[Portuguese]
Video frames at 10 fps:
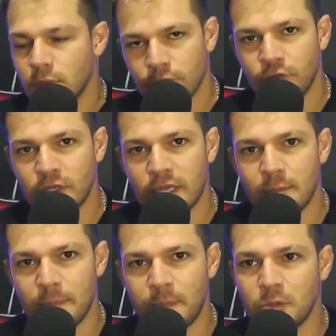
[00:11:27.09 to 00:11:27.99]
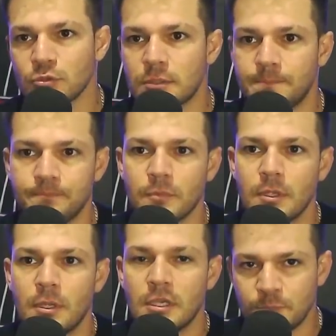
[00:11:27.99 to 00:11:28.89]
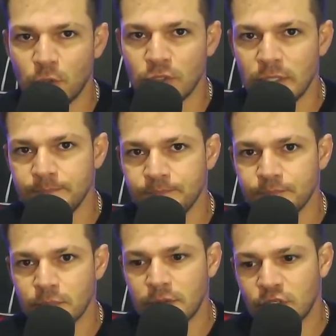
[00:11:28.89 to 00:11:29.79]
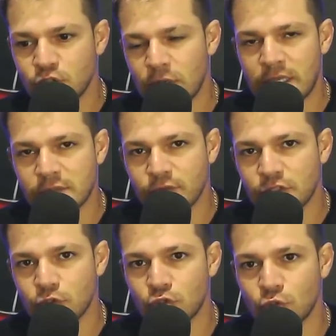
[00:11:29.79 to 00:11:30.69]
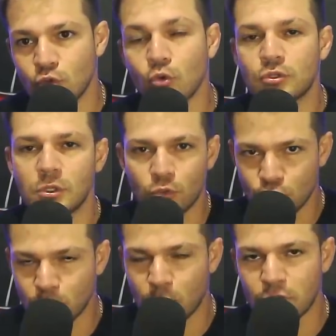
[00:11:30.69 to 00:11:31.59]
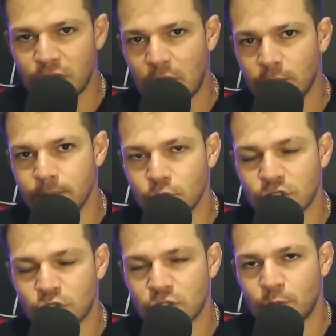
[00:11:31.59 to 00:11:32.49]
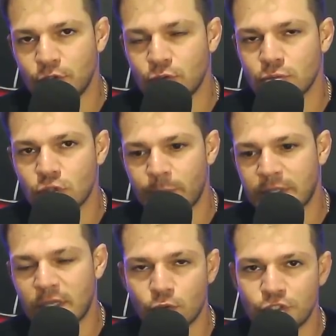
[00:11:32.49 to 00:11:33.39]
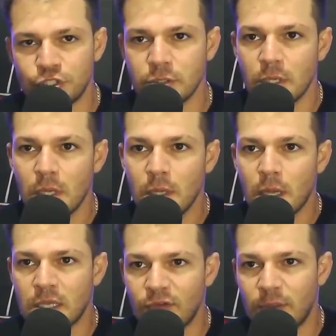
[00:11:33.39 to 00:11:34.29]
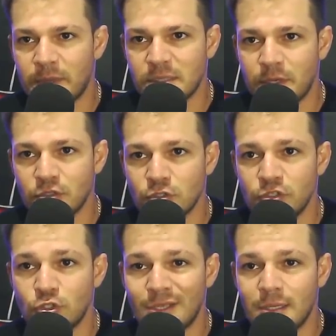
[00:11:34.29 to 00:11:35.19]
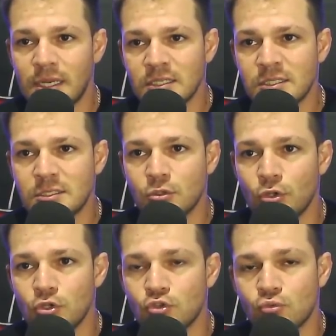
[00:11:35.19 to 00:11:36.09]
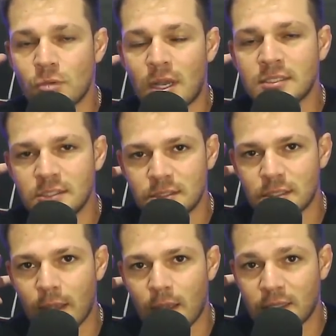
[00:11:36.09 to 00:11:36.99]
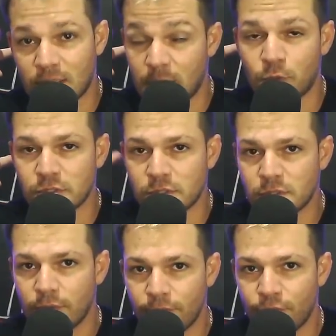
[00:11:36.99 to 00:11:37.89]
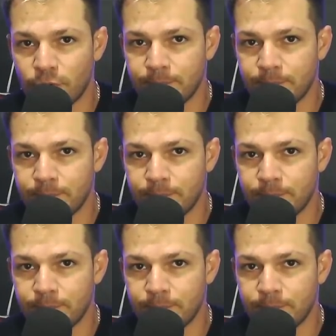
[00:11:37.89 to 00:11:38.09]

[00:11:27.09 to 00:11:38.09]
Fica aí a minha pergunta. Responda Deixa o like se você gostou do conteúdo de um modo geral, nos ajuda muito, só apertar em curtir. Aqui vai aparecer mais os vídeos em 3, 2, 1, assista. Até depois. Fui.